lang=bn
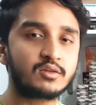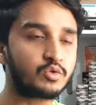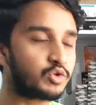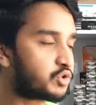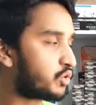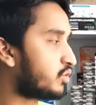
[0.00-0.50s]

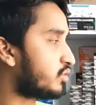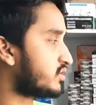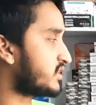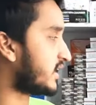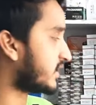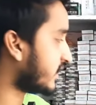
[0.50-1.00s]
দুইশো
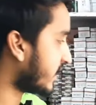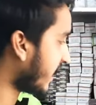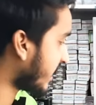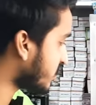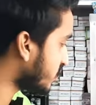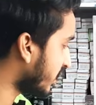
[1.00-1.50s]
স্যাটার
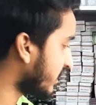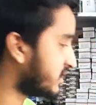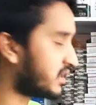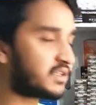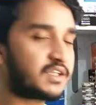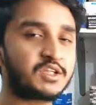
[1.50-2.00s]
একশো
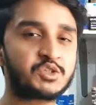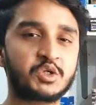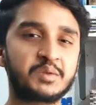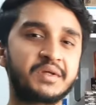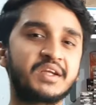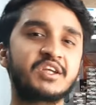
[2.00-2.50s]
হ্যাচের তিনশো
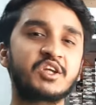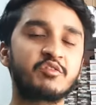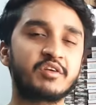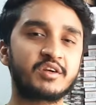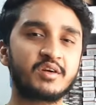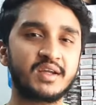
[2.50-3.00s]
ডিবের
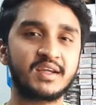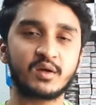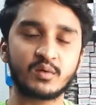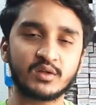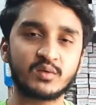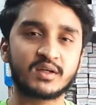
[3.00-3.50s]
ইনকিউবেটর
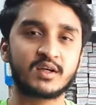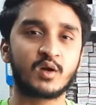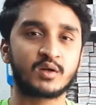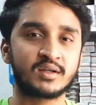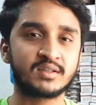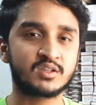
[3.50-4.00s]
এটাও কিন্তু একটা
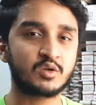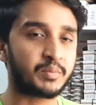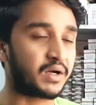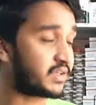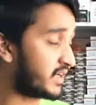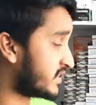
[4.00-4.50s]
লটারি ছিল
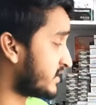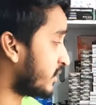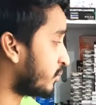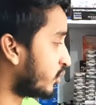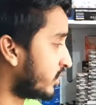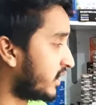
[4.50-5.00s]
পার্টেক্সের
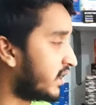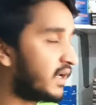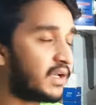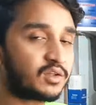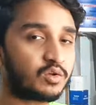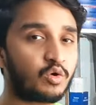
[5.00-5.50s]
বডি
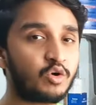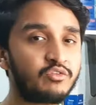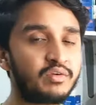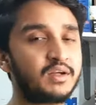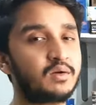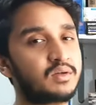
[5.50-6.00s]
তো ওই
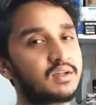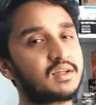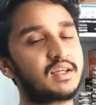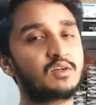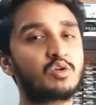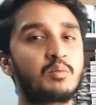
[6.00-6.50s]
ভিডিওটা
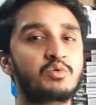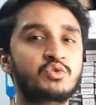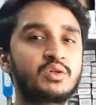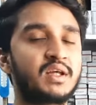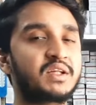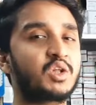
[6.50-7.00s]
কিন্তু
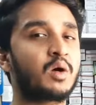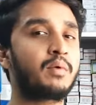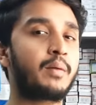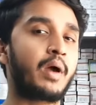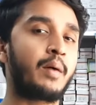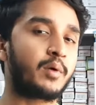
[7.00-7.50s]
অবশ্যই দেখতে হবে
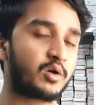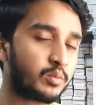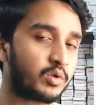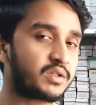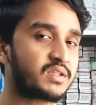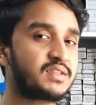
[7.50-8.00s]
আমি আবারও
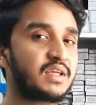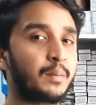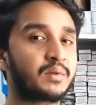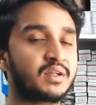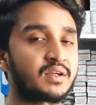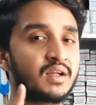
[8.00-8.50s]
বলতেছি
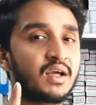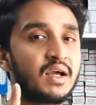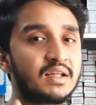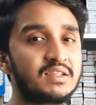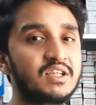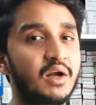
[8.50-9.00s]
আমাদের
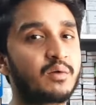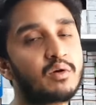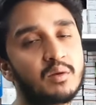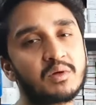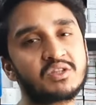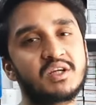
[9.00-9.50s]

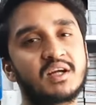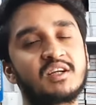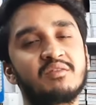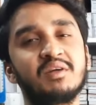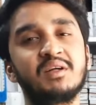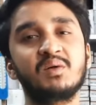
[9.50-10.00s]
জানুয়ারি মাসের একটা
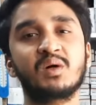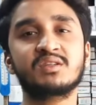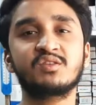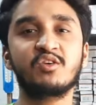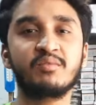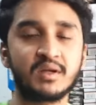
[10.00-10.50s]
ভিডিও
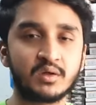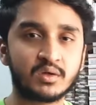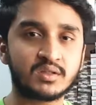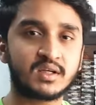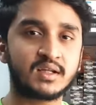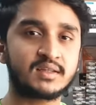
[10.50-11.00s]
আছে ওই ভিডিওটা
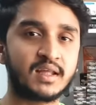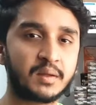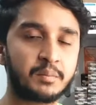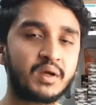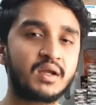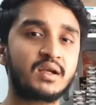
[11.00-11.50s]
যারা
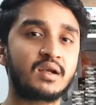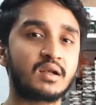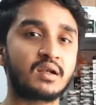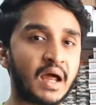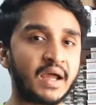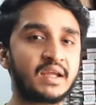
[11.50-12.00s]
দেখবেন
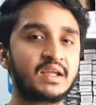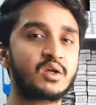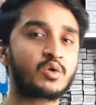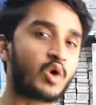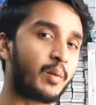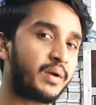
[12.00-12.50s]
লাইক
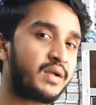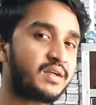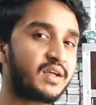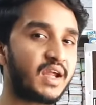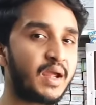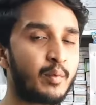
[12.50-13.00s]
কমেন্ট
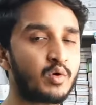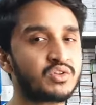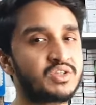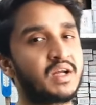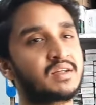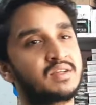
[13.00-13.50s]
এবং
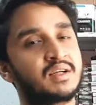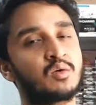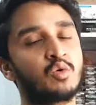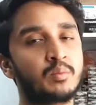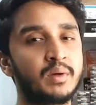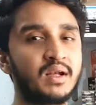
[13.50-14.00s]
শেয়ার যারা
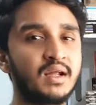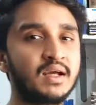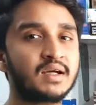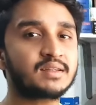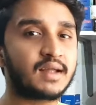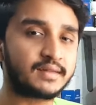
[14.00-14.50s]
করবেন
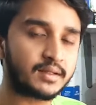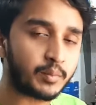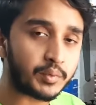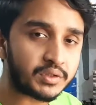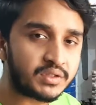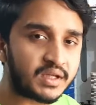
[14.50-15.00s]
তাদের
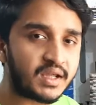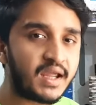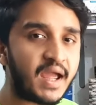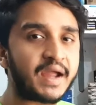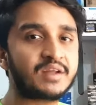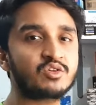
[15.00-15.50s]
মধ্যে থেকে
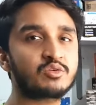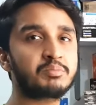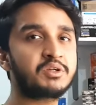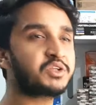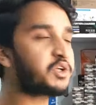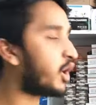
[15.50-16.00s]
একজন
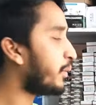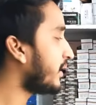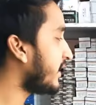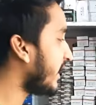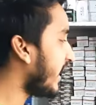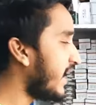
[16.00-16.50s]
বিজয়ী হবেন
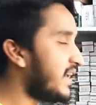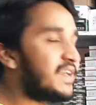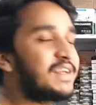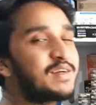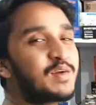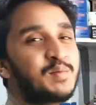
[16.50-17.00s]
এই
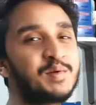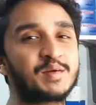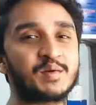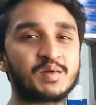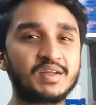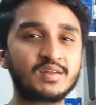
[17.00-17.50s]

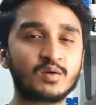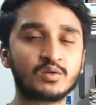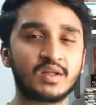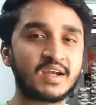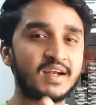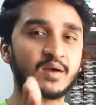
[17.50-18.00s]
ইনকিউবেটরটি তো
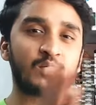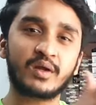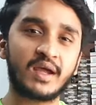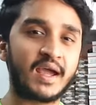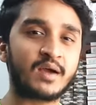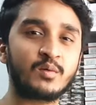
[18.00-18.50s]
দেরি না করে
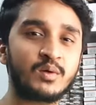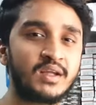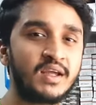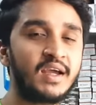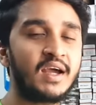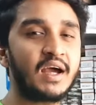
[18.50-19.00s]
এখনই
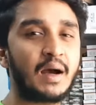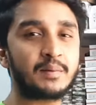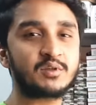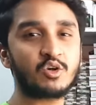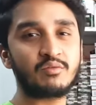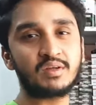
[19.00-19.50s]

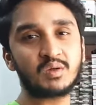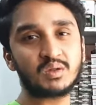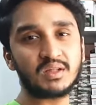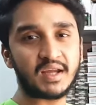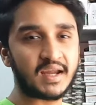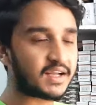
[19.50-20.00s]
আমাদের ওই ভিডিওটি
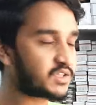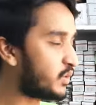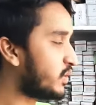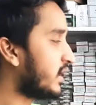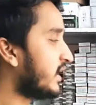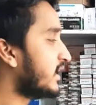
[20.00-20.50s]
দেখে আসুন
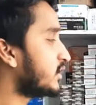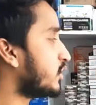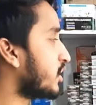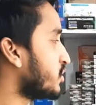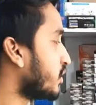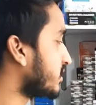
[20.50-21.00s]
তো
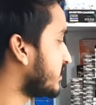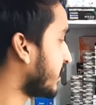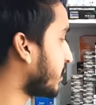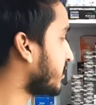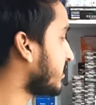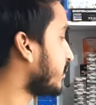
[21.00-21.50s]
দর্শক যে
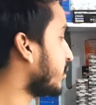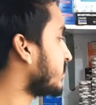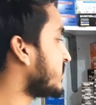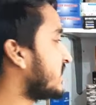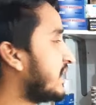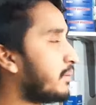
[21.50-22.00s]
কথাটা
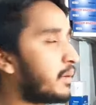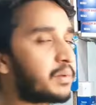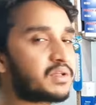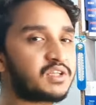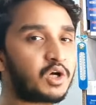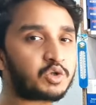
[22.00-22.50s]
বলতেছিলাম আমরা
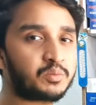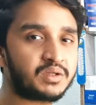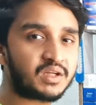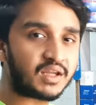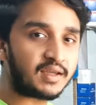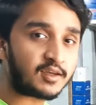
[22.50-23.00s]
যে
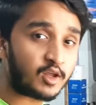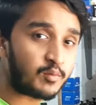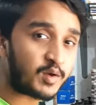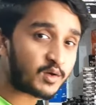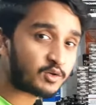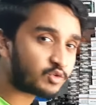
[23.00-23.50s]
অটোমেটিক
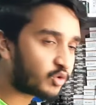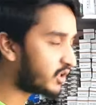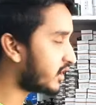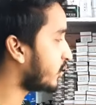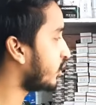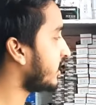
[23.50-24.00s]
ইনকিউবেটর
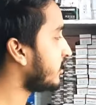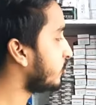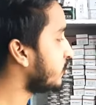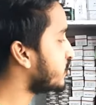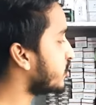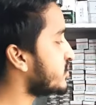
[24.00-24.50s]
তৈরি করি
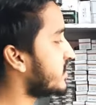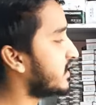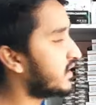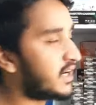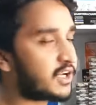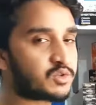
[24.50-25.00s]
দুইশো
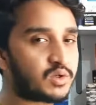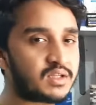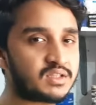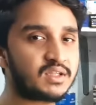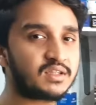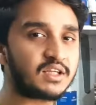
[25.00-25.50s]
স্যাটার একশো
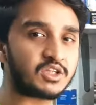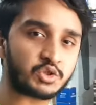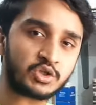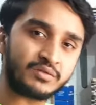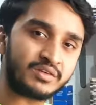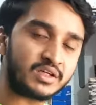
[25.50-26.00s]
হাজার তিনশো
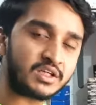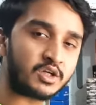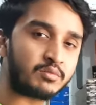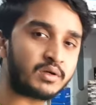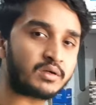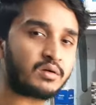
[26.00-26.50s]
ডিমের
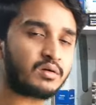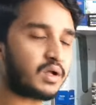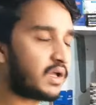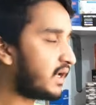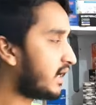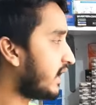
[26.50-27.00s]
ইনকিউবেটর
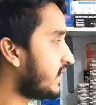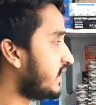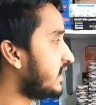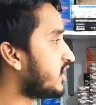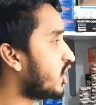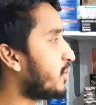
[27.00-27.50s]
এই
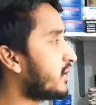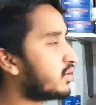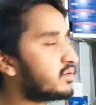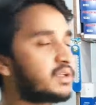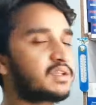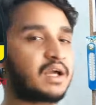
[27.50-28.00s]

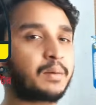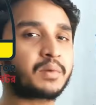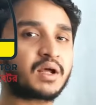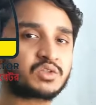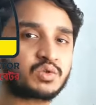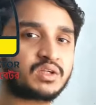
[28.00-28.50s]
ইনকিউবেটরটিতে আমরা
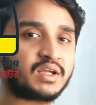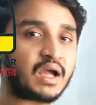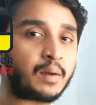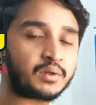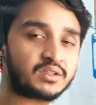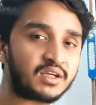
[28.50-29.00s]
আসলে
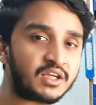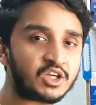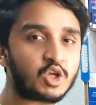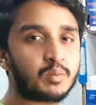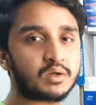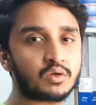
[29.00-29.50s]
আমাদের
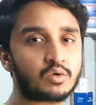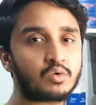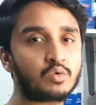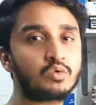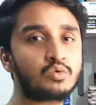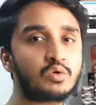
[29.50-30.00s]
ইনকিউবেটর
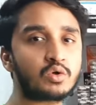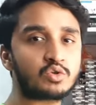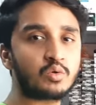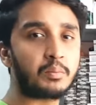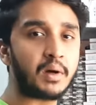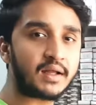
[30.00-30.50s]
গুণগত
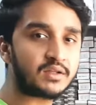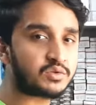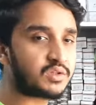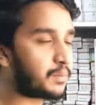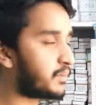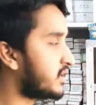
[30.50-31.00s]
মান
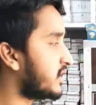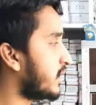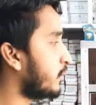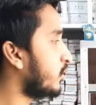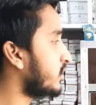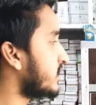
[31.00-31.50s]
যদি আপনাদেরকে
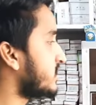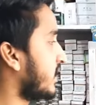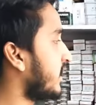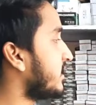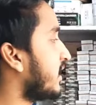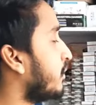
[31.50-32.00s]
বলতে
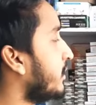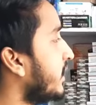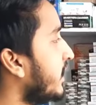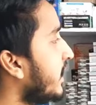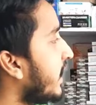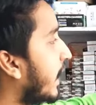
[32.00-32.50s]
চাই তাহলে
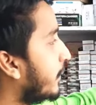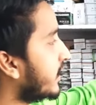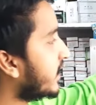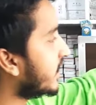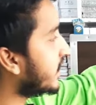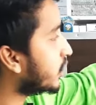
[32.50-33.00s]
আমরা
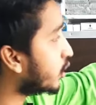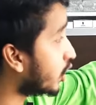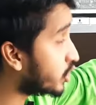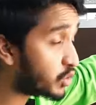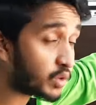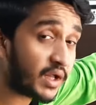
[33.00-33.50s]
এখানে
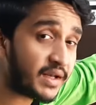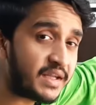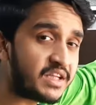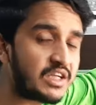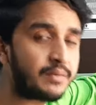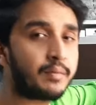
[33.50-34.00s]
কন্ট্রোলার
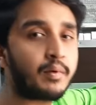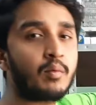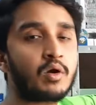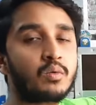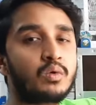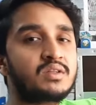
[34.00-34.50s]
হিসেবে
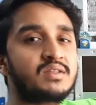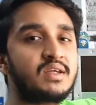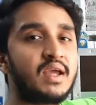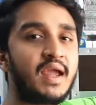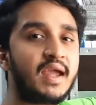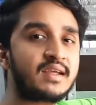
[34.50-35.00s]
ব্যবহার করেছি
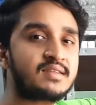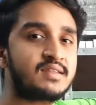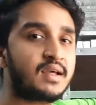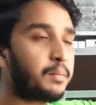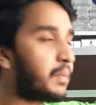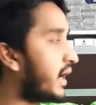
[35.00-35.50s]
এক্স
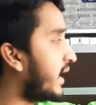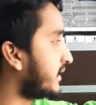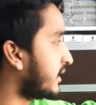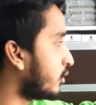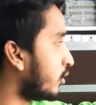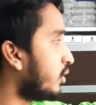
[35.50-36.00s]
এম
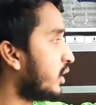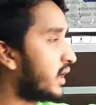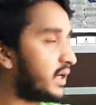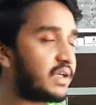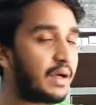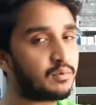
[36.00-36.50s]
আঠারো
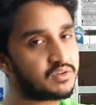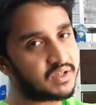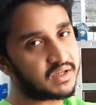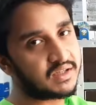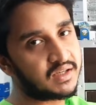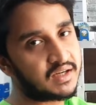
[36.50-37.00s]
ডাবল
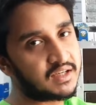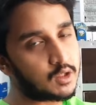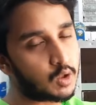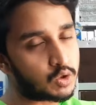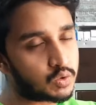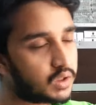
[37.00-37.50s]
সার্কিটের একটি
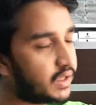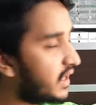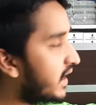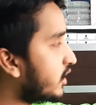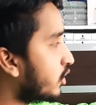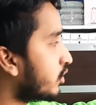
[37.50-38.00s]
কন্ট্রোলার
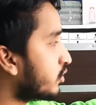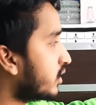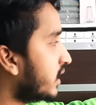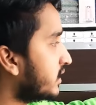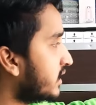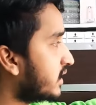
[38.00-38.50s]
এই
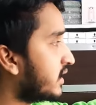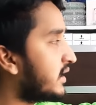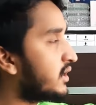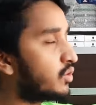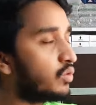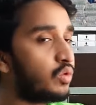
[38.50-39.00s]
কন্ট্রোলারটি
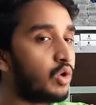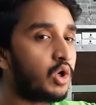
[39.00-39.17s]
কিন্তু